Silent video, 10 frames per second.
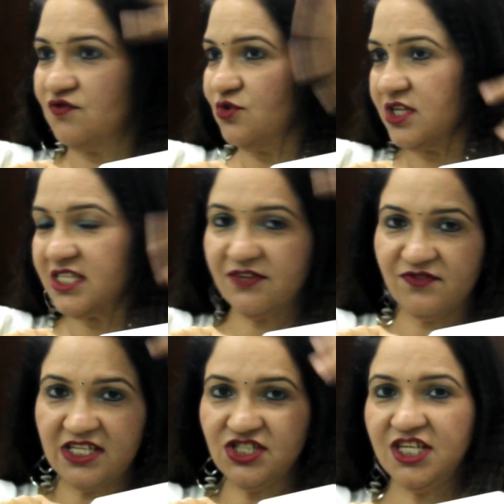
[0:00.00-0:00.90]
थोड़ा सा
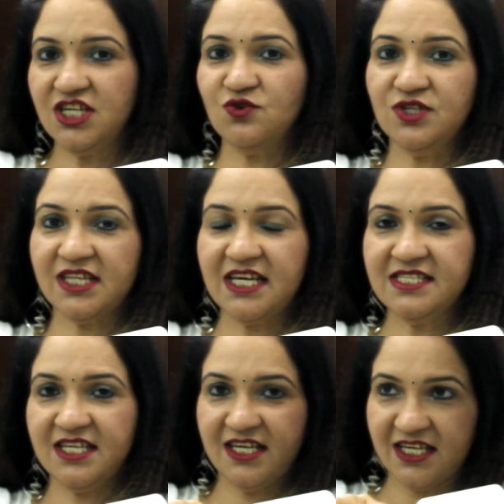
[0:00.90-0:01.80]
डिफ्रेंशिएट हो जाता है इस
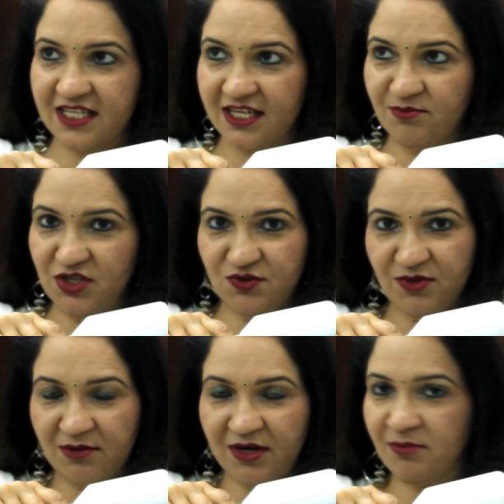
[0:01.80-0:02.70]
तरीके से कि बीच में
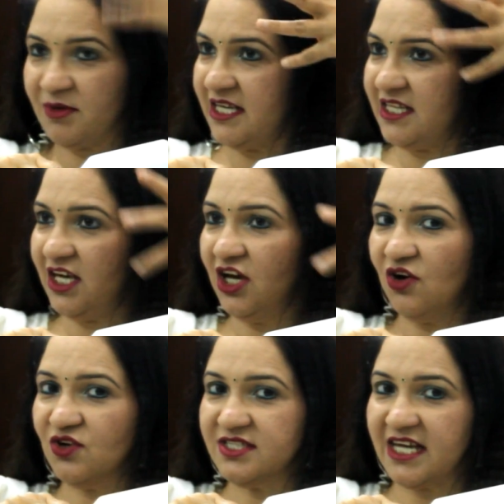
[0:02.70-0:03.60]
हमारा प्लेन है
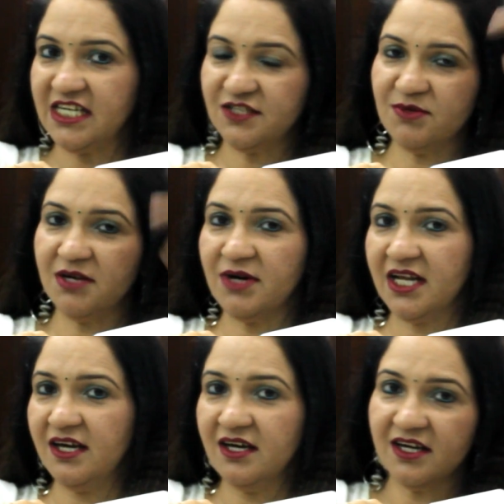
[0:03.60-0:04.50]
और साइड्स में
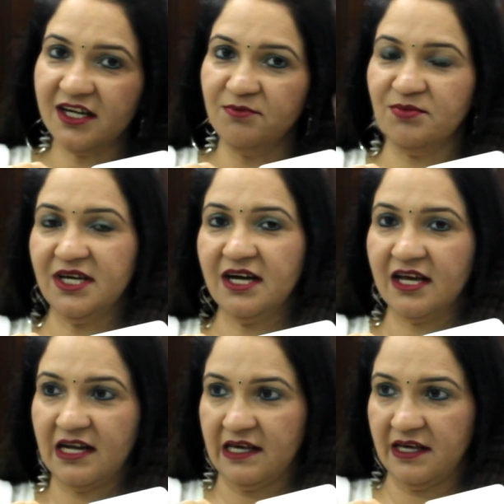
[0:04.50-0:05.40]
हमारा क्रिम्पिंग आ
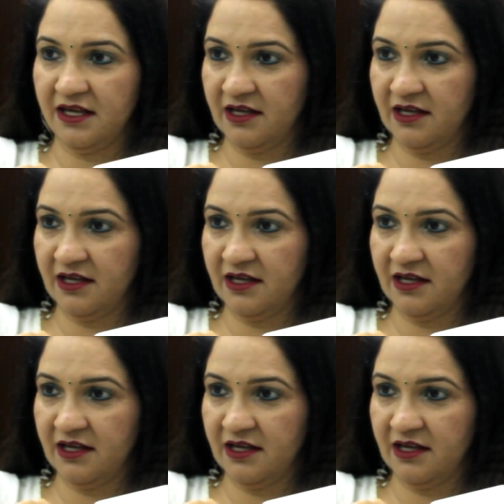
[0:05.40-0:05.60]
रहा है